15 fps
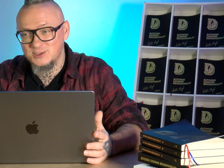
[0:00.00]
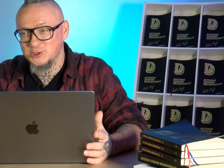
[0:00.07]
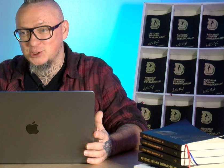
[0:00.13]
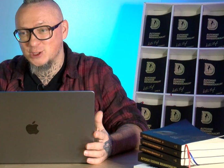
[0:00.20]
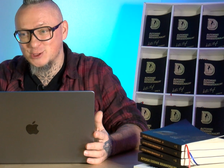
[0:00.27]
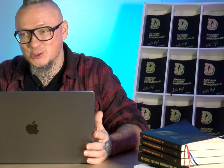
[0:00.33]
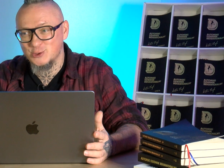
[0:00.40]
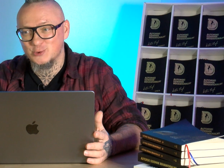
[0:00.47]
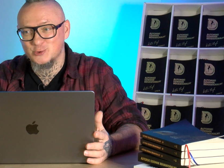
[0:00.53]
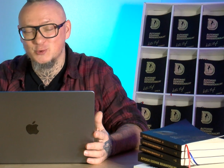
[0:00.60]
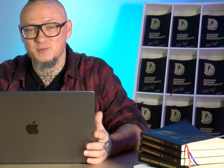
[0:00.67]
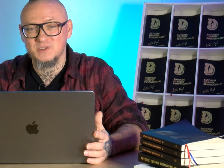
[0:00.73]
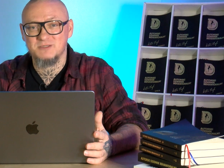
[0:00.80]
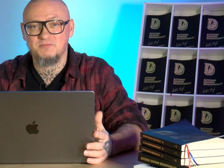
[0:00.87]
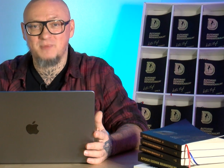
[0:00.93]
tysięcy osób
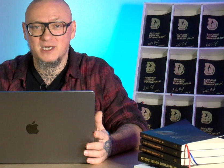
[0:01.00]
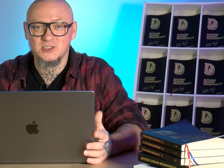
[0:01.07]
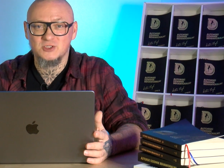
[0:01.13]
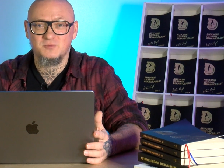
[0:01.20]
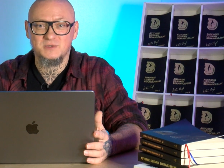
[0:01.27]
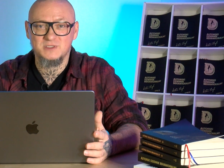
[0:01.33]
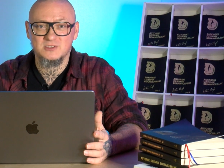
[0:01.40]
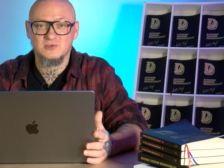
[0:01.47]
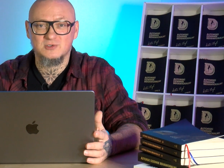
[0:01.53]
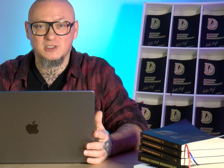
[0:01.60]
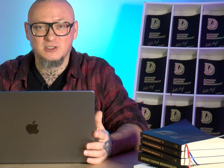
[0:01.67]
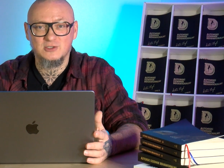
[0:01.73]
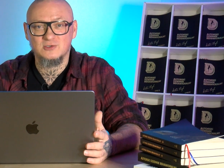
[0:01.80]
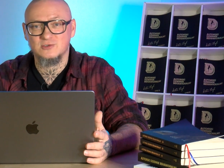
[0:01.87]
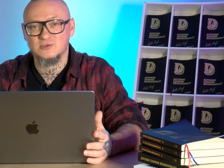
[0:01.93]
jest bardzo blisko
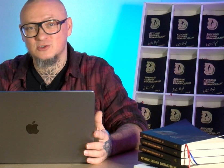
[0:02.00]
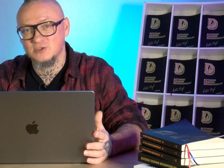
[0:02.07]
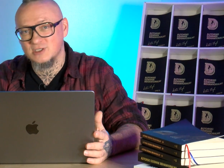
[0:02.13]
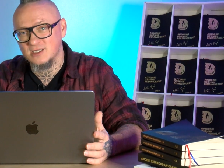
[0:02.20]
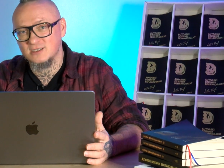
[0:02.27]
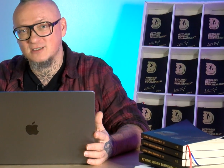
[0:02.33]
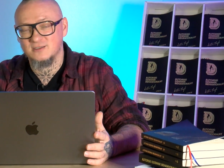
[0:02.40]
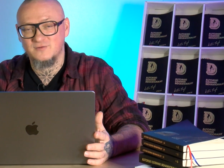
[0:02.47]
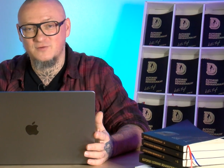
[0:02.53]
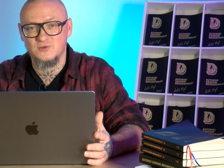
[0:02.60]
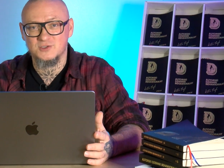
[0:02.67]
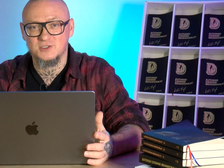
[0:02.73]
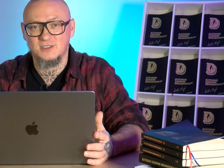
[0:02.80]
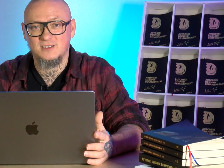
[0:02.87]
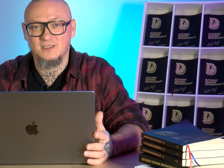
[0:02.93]
tego, co ja
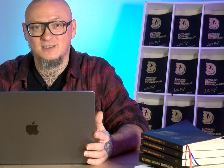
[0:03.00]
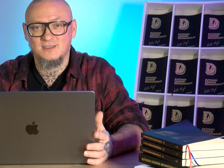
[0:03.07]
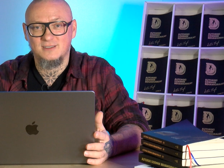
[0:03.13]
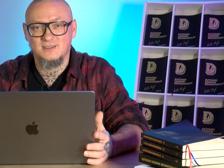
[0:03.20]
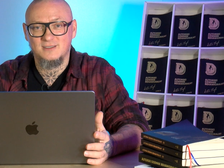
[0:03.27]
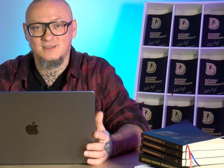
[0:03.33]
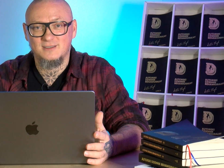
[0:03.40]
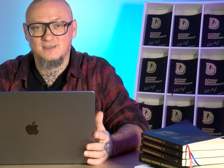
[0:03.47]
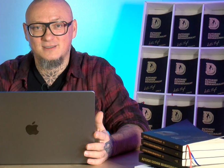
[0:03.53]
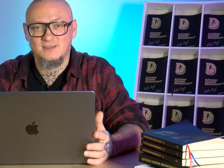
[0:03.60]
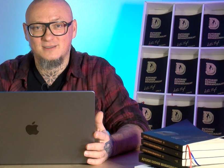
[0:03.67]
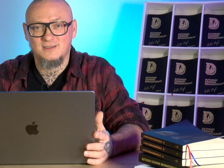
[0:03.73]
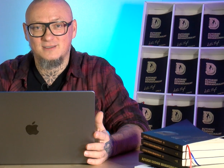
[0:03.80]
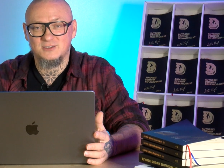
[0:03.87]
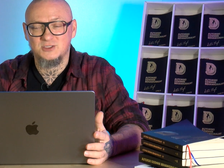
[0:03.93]
tworzę.
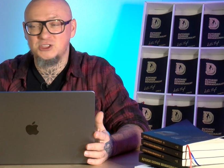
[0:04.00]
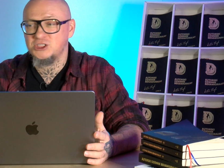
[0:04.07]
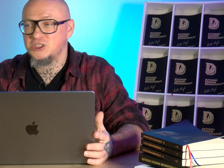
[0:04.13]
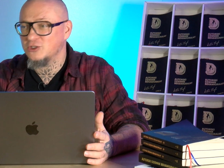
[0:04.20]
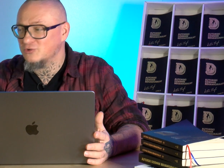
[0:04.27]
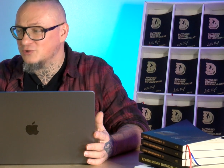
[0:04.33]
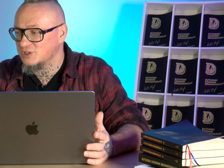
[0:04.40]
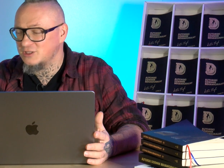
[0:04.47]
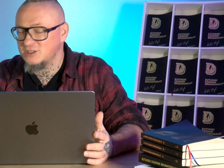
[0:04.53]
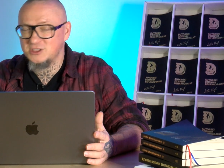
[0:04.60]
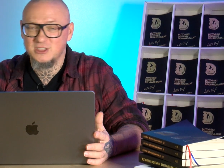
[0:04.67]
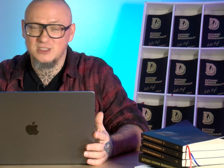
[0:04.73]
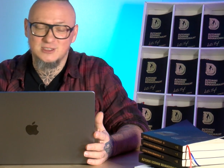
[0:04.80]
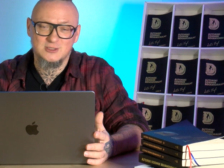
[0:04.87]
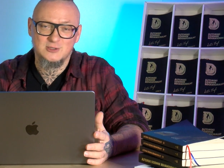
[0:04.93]
Dziesiątki
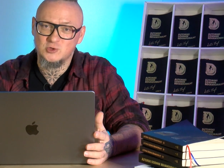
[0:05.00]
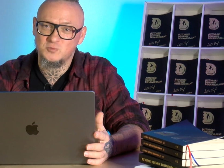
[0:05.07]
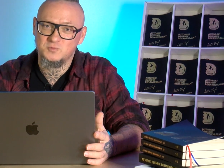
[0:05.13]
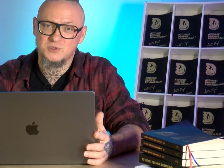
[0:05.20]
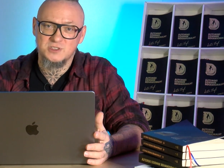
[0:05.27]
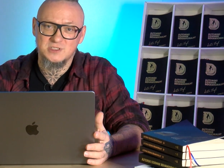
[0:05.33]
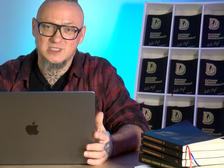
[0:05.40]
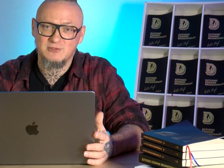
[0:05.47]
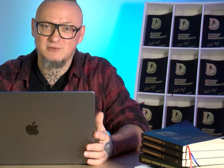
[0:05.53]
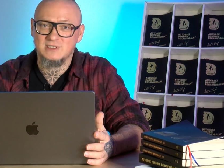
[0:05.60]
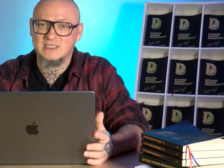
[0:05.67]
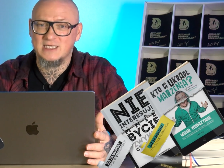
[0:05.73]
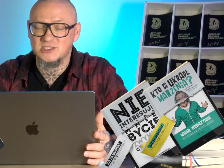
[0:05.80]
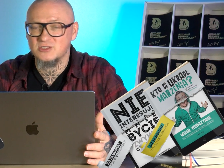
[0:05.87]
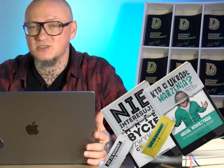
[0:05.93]
tysięcy osób przeczytały
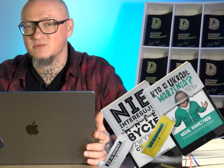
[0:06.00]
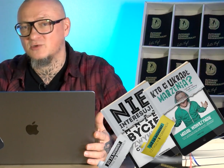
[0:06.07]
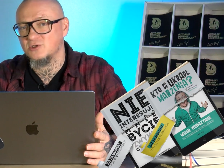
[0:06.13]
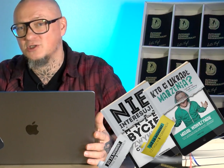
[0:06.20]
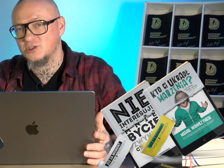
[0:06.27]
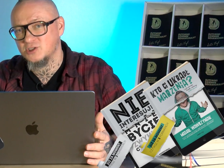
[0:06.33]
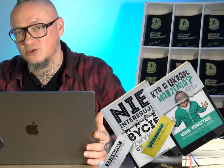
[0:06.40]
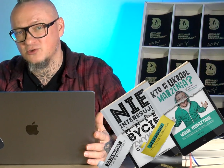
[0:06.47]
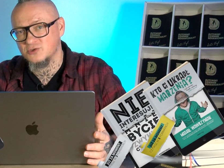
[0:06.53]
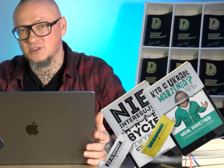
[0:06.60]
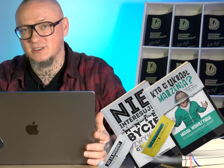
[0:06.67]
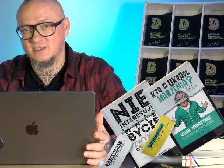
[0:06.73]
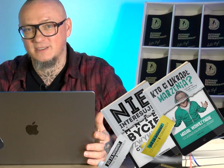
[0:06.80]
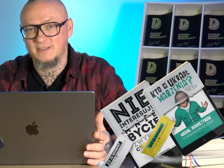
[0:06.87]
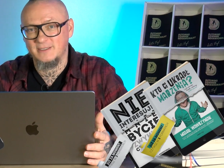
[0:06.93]
każdą z moich
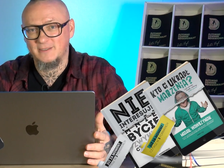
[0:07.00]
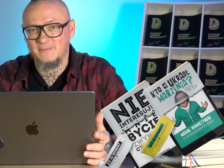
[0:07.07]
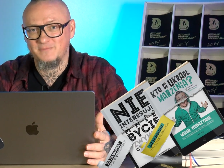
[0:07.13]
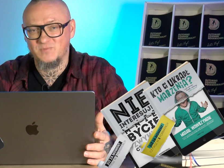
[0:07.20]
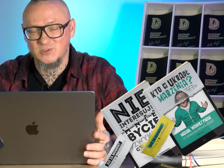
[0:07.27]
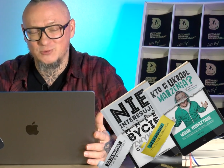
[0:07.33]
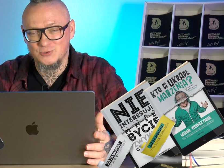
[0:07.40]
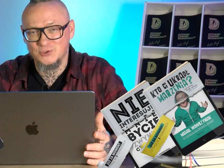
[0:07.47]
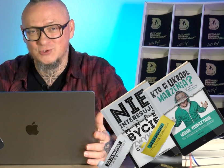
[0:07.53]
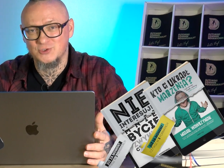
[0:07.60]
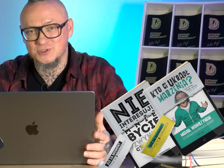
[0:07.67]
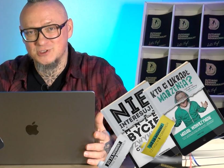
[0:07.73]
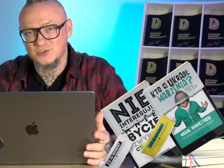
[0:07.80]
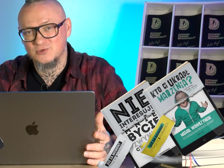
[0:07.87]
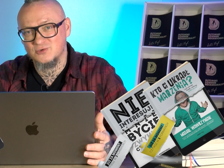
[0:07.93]
książek. Niedługo
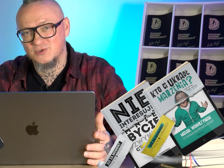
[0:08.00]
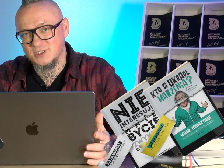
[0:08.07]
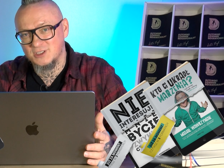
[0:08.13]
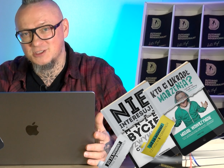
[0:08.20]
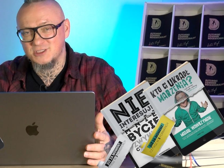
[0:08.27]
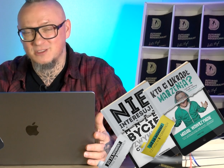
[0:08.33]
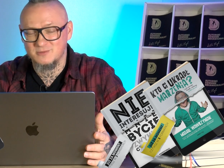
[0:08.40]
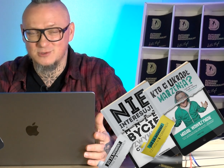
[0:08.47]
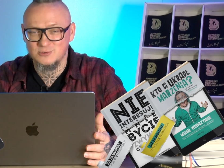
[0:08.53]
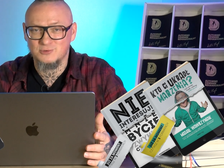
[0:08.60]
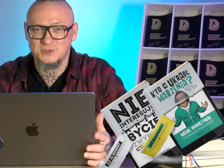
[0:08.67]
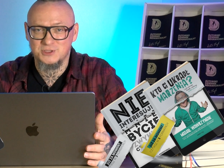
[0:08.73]
dojdzie to do jakichś tam 100